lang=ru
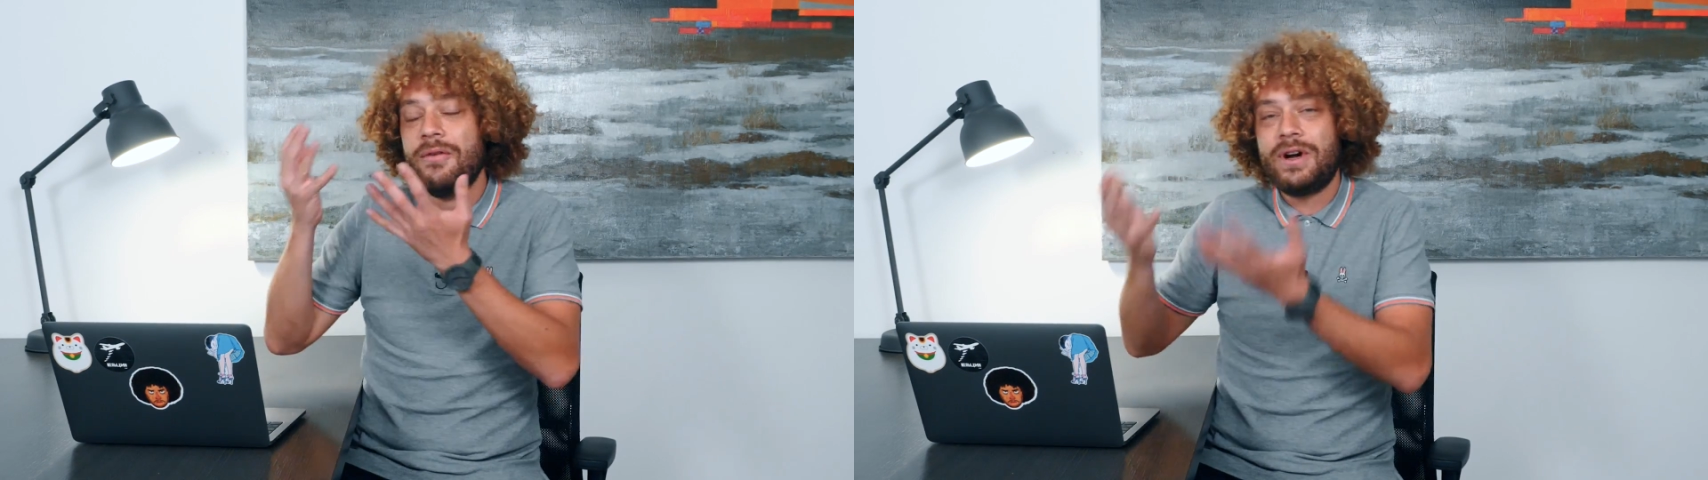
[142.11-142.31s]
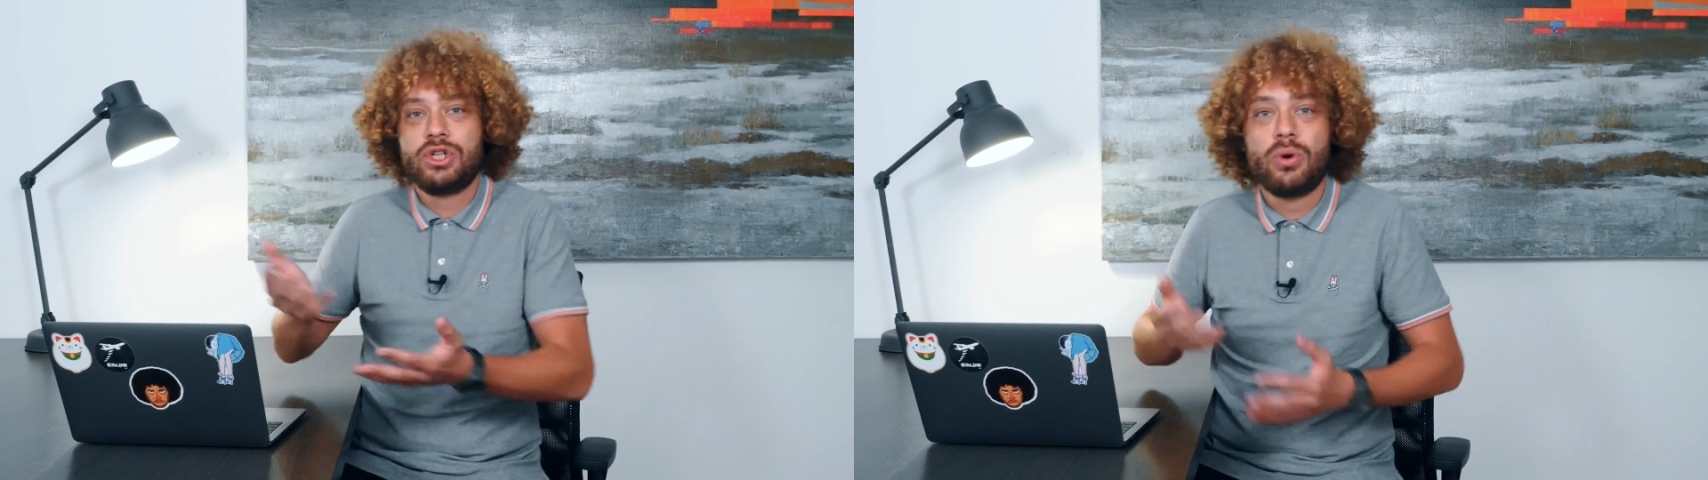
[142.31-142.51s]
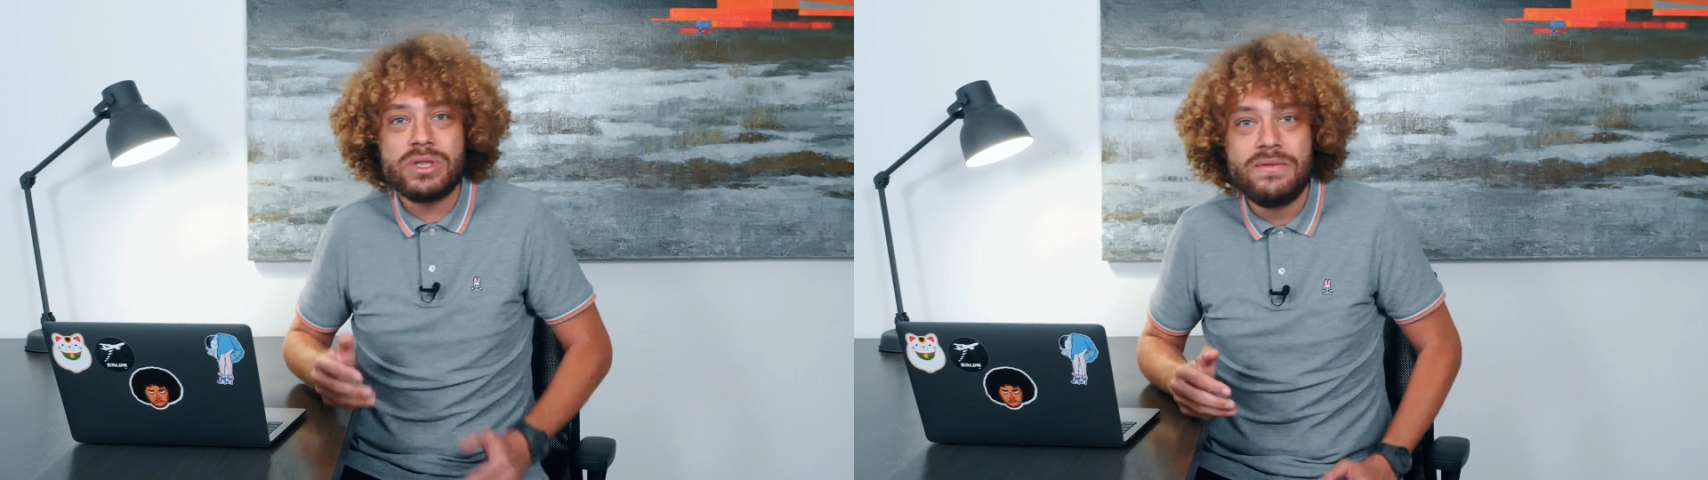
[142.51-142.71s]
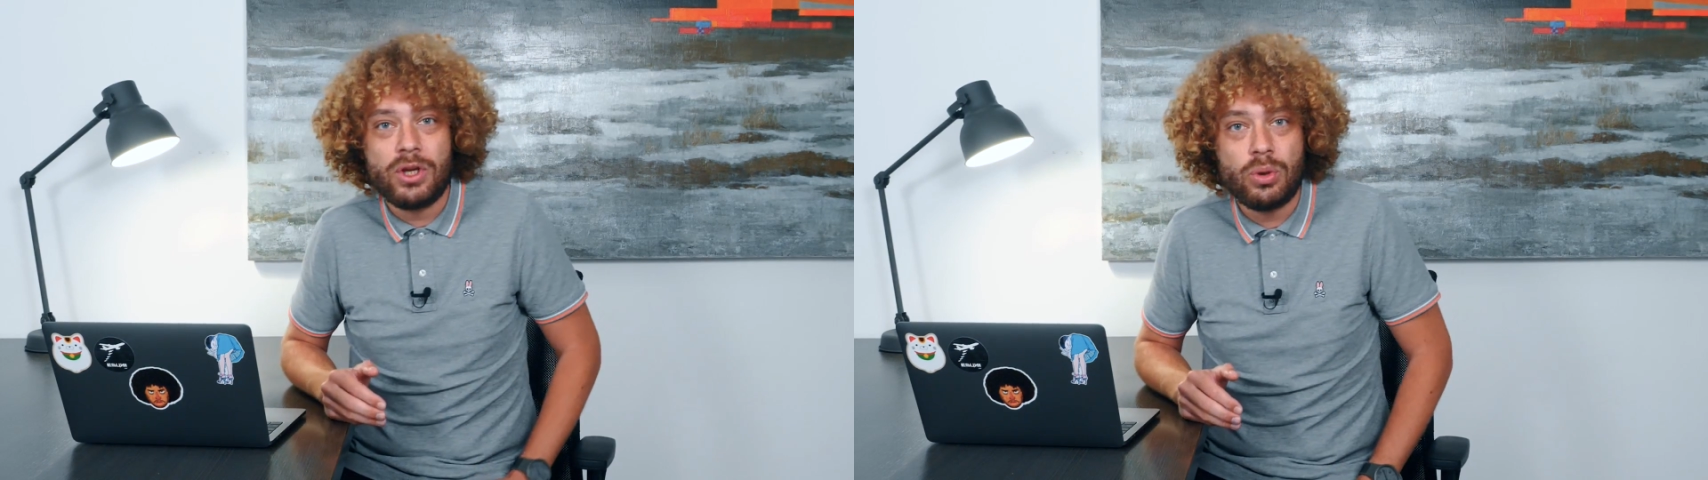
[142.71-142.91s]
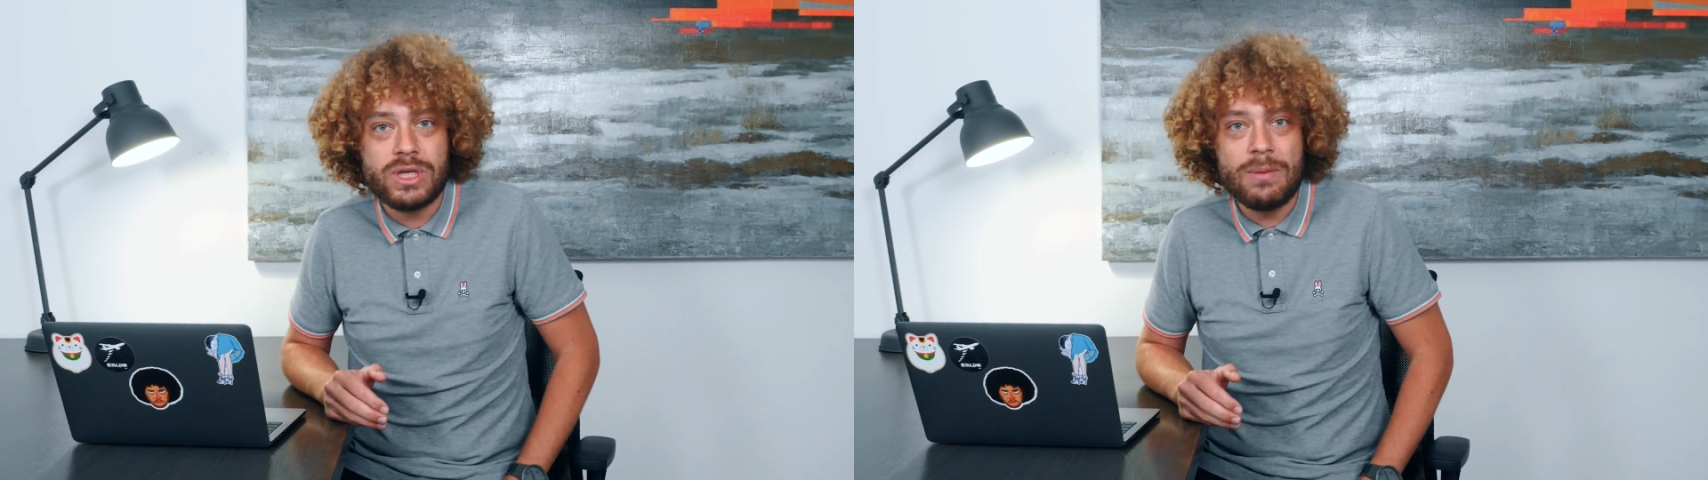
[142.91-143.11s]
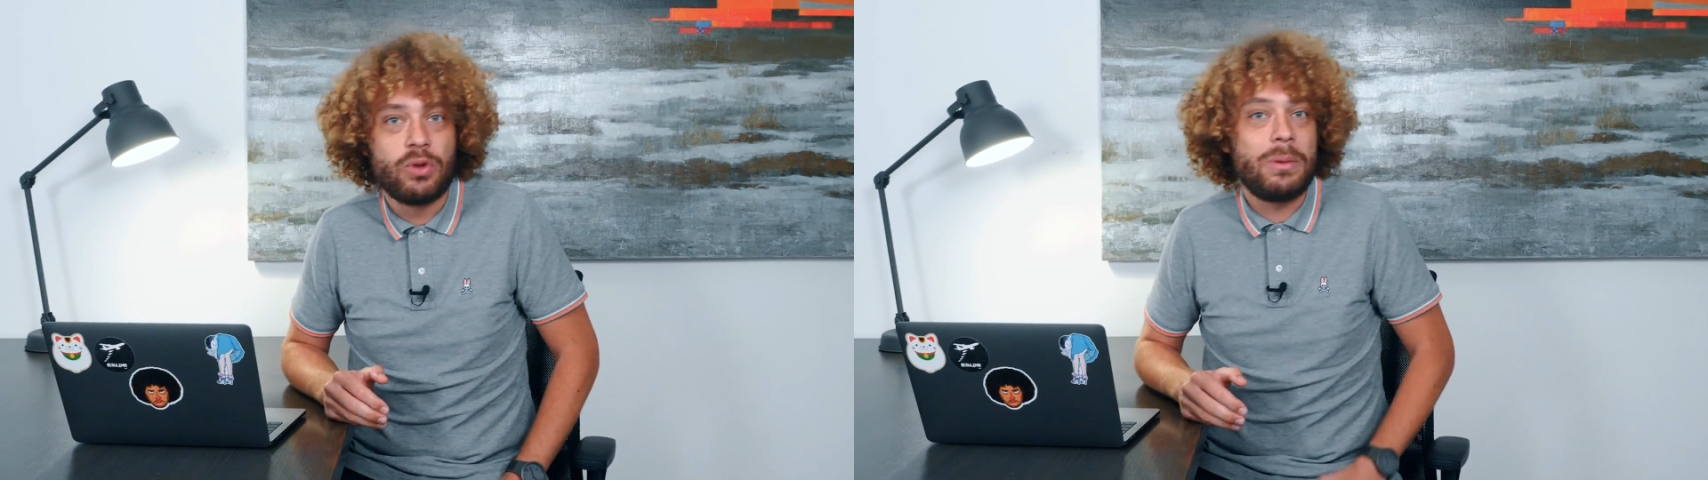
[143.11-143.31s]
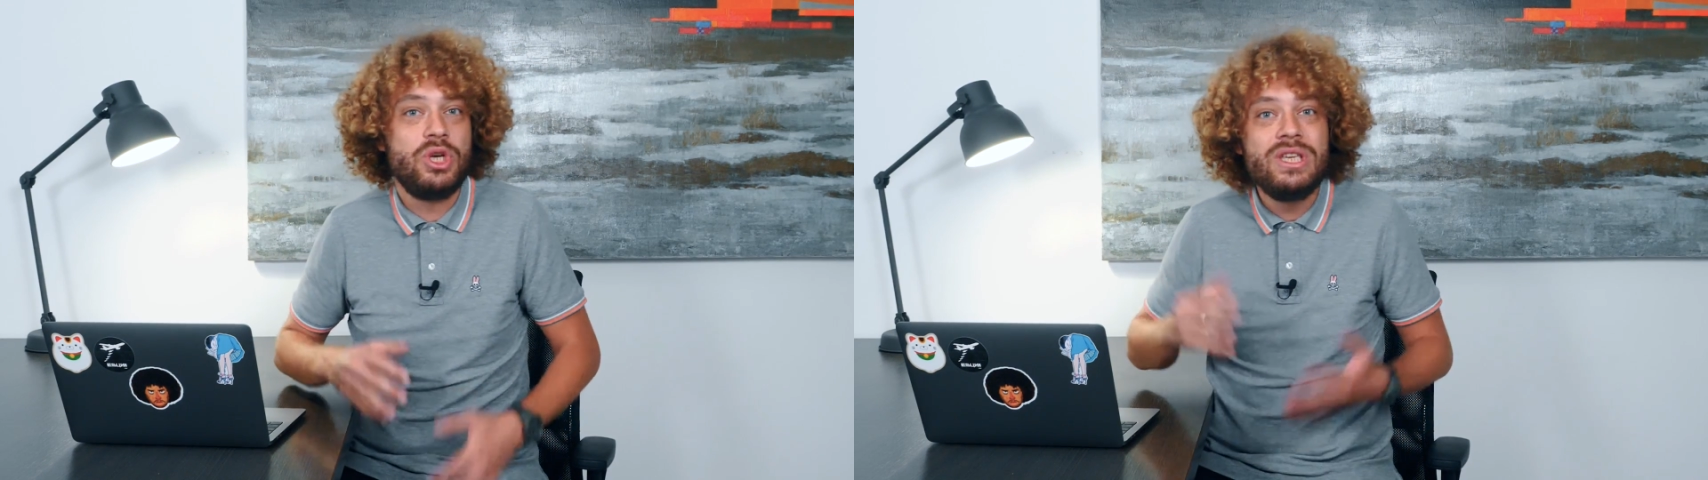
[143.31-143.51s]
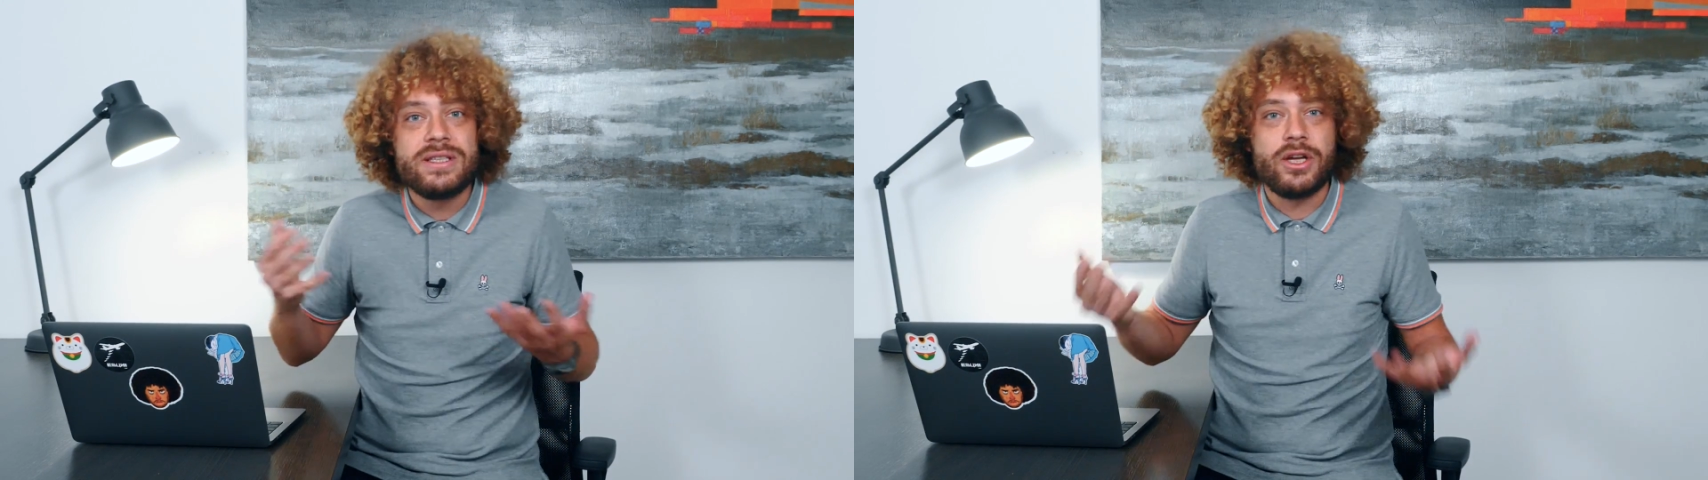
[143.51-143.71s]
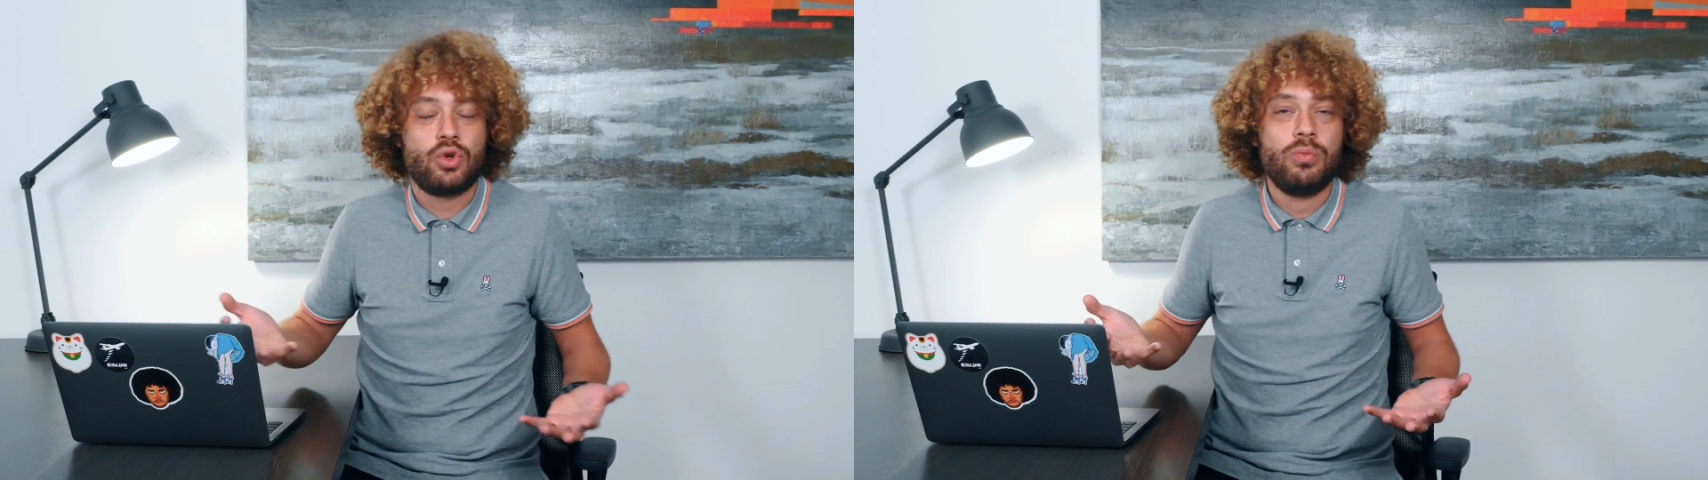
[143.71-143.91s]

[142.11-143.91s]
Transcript: Ваши родственники, друзья могут вообще не знать,